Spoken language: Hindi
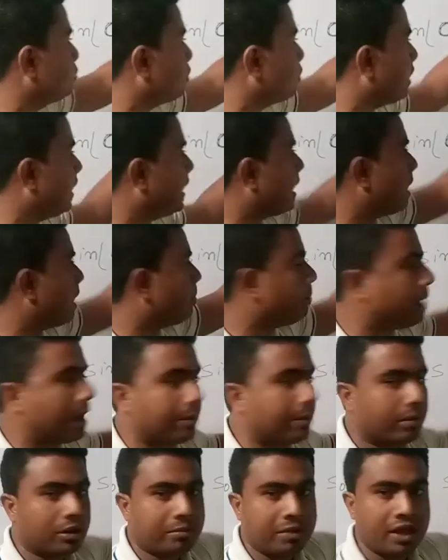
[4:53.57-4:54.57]
जो रहेगा
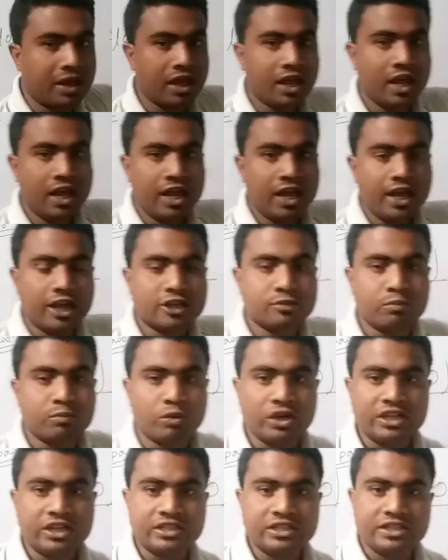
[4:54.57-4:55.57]
पावर में
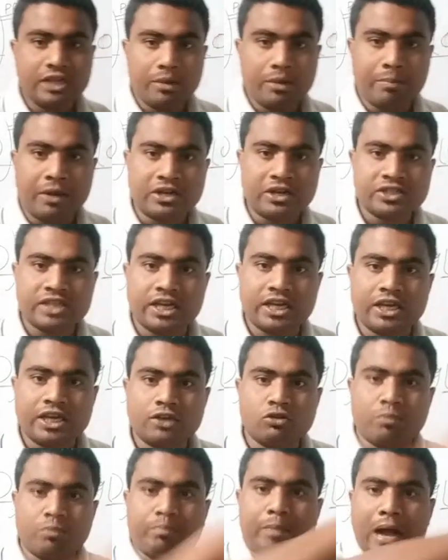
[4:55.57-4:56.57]
एक्सपोनेंशियल फंक्शन के
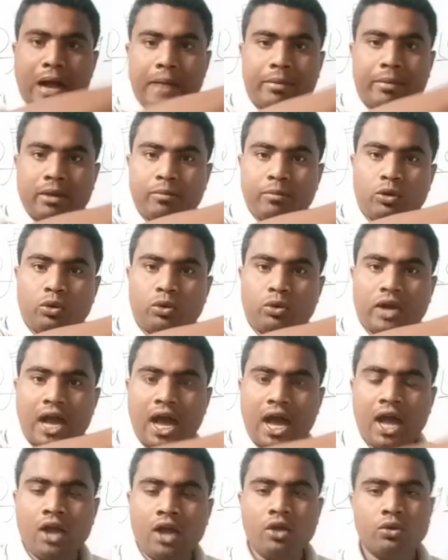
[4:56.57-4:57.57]
जो पावर में
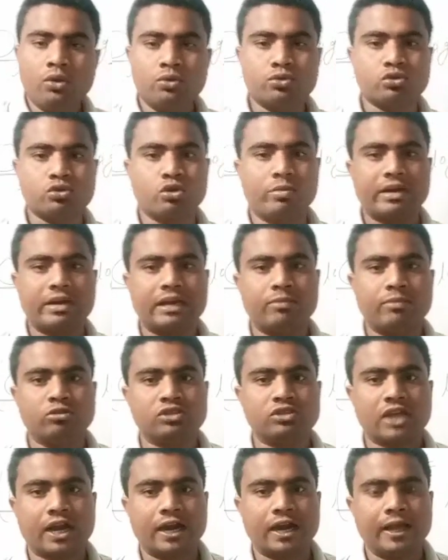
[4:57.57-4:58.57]
होगा उसको बटन
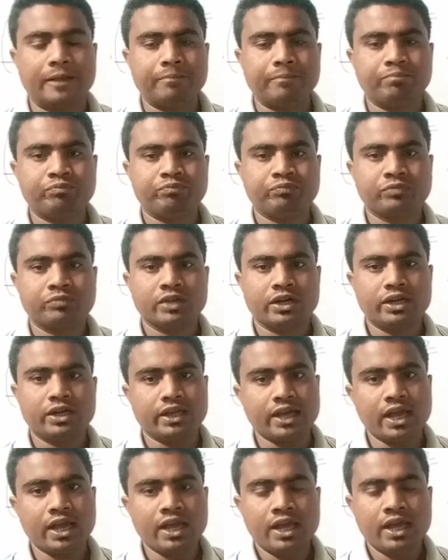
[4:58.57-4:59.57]
उतारना है
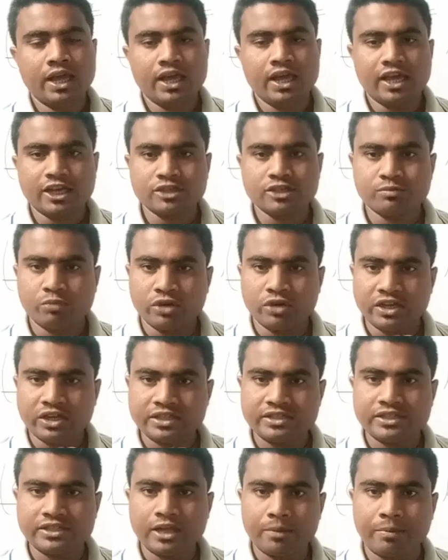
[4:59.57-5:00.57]
ठीक है
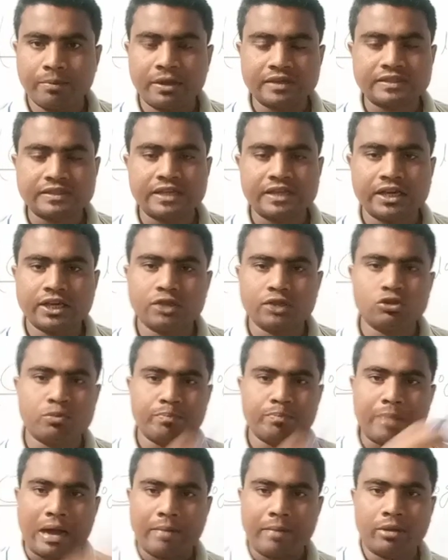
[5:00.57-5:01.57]
एक्सपोनेंशियल फंक्शन के जो
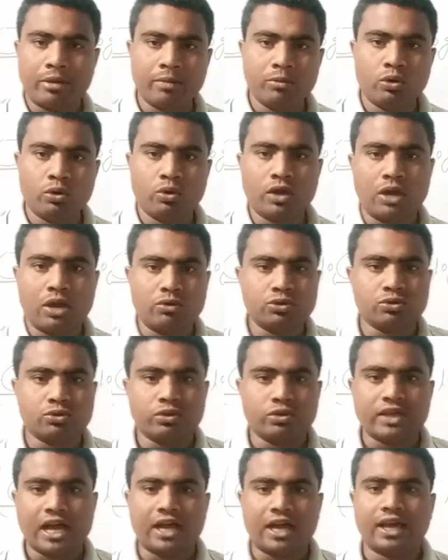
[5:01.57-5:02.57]
पावर में होगा
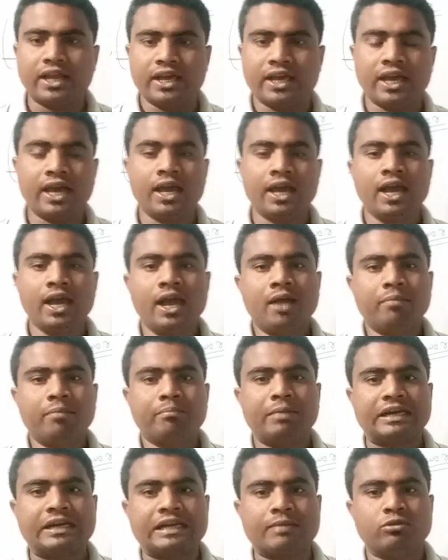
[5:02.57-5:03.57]
उसको क्या करेंगे
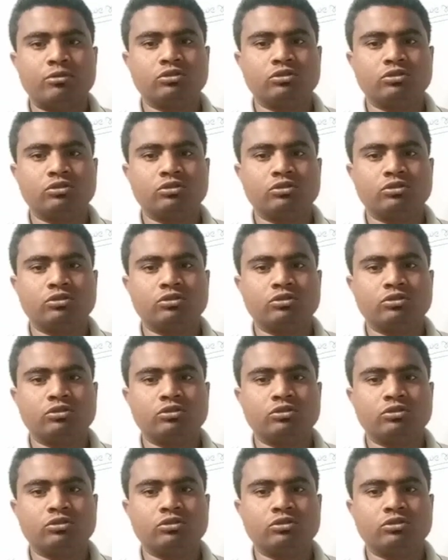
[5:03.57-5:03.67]
बटा में